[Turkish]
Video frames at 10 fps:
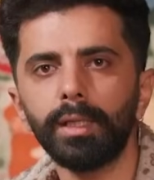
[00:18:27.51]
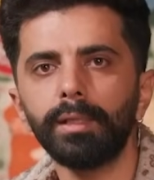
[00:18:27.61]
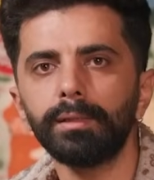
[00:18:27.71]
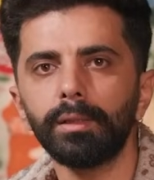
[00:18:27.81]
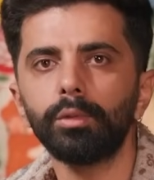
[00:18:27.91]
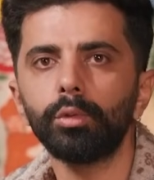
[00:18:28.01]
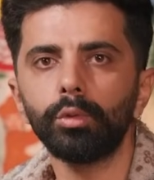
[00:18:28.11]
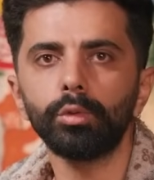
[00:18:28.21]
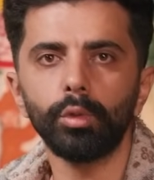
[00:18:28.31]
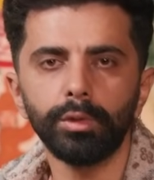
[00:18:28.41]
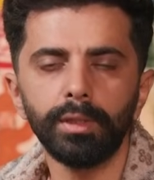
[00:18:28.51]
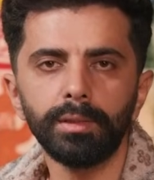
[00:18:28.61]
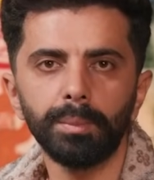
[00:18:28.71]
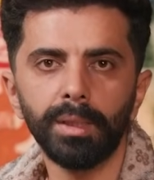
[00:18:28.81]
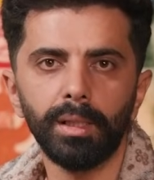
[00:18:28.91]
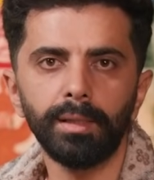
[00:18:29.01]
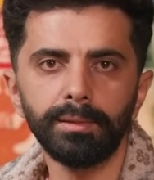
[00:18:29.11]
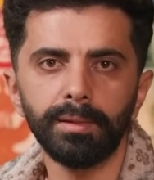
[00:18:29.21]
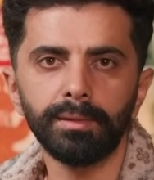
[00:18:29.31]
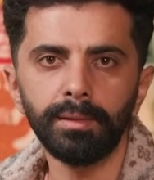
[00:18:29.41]
sahnesinde duyduğunuz o ses bir ağız
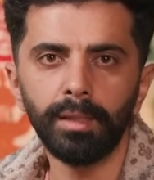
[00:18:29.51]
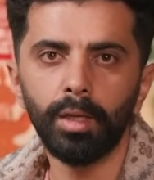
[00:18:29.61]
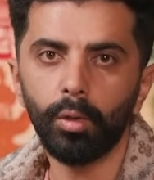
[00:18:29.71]
sesi.